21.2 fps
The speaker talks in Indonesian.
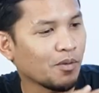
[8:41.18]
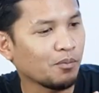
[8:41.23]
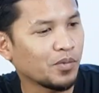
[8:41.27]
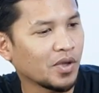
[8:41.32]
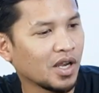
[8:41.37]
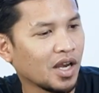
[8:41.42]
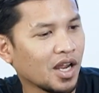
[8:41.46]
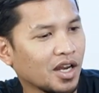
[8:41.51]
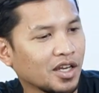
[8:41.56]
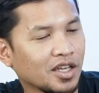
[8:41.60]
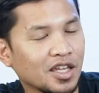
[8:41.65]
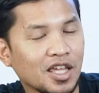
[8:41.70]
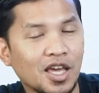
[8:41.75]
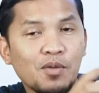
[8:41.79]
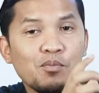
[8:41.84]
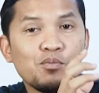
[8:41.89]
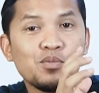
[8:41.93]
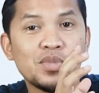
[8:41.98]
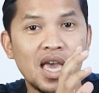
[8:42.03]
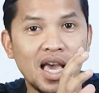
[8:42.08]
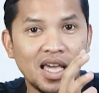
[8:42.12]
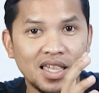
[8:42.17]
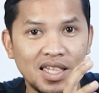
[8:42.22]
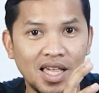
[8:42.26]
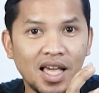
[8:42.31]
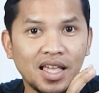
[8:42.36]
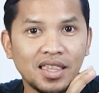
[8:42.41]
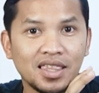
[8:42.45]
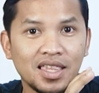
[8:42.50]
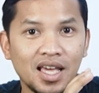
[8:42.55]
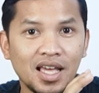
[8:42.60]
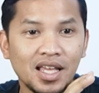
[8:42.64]
tampilannya
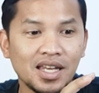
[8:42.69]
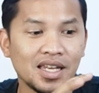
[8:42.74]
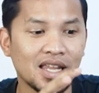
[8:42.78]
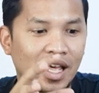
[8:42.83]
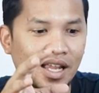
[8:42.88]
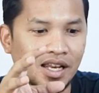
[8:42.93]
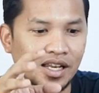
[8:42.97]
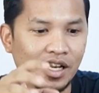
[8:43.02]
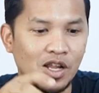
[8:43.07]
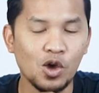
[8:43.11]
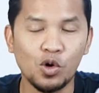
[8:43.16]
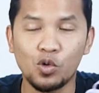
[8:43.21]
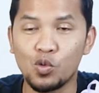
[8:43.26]
biasa aja dan